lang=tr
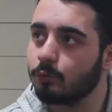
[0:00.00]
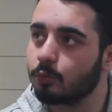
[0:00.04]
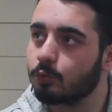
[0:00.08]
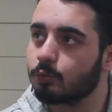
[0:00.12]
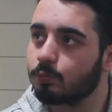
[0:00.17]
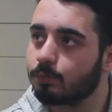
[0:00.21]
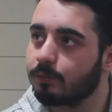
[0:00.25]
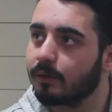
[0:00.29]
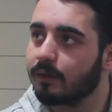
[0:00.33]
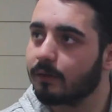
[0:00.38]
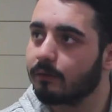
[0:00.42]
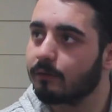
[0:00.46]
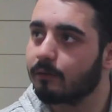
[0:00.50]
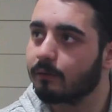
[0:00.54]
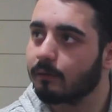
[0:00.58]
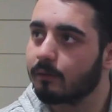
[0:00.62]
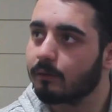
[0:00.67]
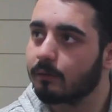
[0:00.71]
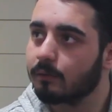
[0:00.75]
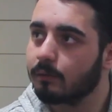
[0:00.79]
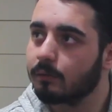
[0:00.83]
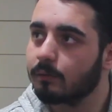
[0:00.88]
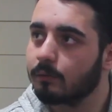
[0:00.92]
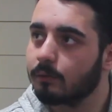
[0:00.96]
YouTube'dayız?
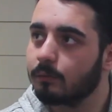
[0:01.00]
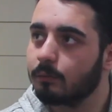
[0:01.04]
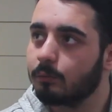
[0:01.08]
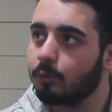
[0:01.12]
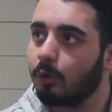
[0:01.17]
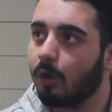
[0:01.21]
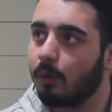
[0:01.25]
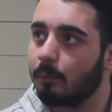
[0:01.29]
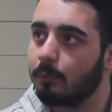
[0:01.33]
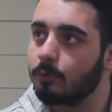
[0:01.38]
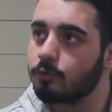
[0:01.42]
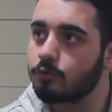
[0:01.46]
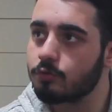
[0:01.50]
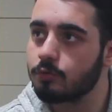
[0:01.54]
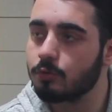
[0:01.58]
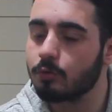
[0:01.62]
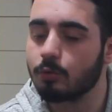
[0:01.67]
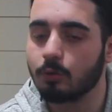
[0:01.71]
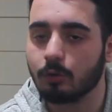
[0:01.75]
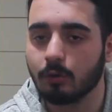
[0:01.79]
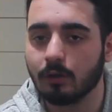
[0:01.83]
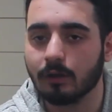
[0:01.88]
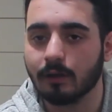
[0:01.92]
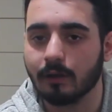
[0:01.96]
Bu amaç
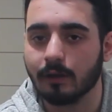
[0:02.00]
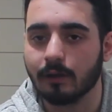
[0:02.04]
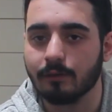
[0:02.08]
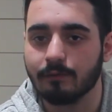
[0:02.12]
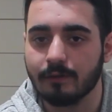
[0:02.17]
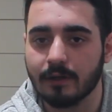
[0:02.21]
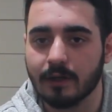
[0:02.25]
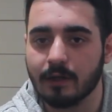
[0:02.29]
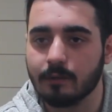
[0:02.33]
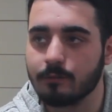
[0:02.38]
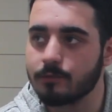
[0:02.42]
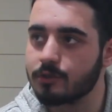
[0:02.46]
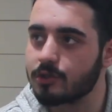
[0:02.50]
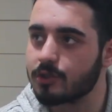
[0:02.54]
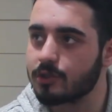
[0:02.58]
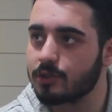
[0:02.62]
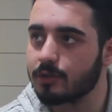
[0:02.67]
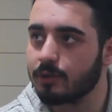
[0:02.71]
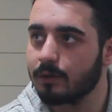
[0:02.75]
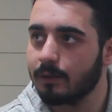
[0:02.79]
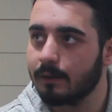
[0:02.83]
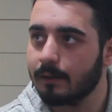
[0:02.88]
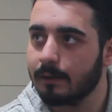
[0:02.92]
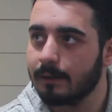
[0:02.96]
uğruna da verilmiş